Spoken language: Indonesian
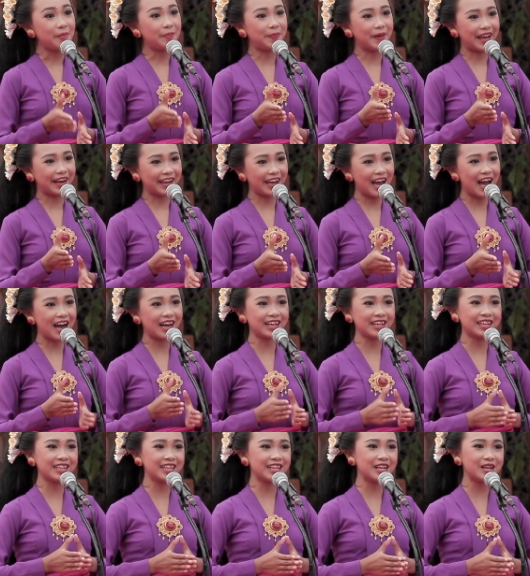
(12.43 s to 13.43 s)
Para
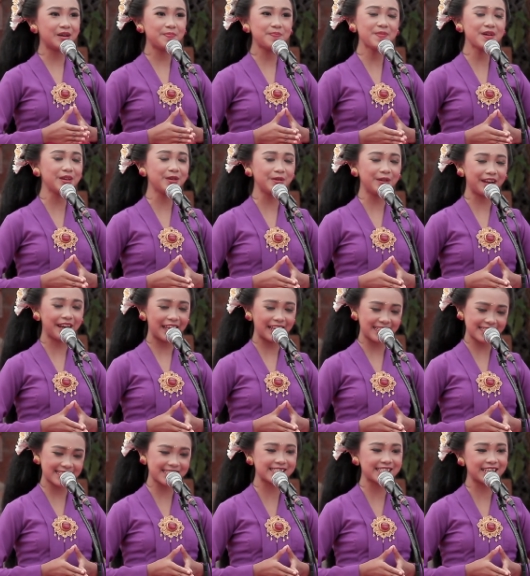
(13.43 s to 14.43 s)
angga penuh
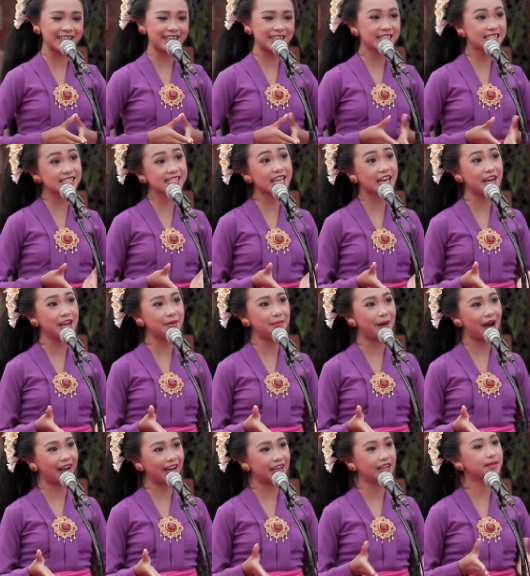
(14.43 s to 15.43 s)
reksa sana
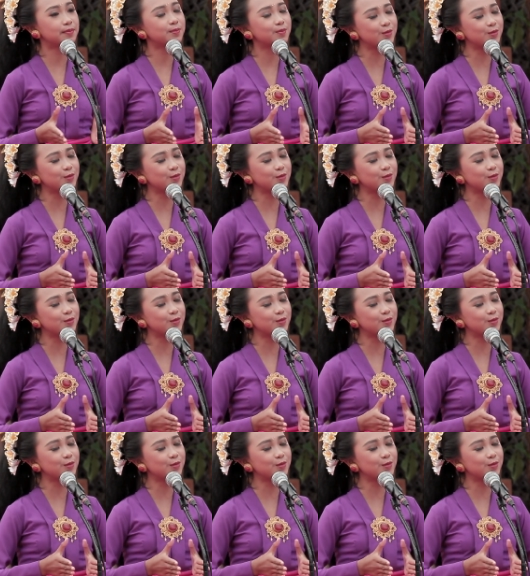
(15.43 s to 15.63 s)
banget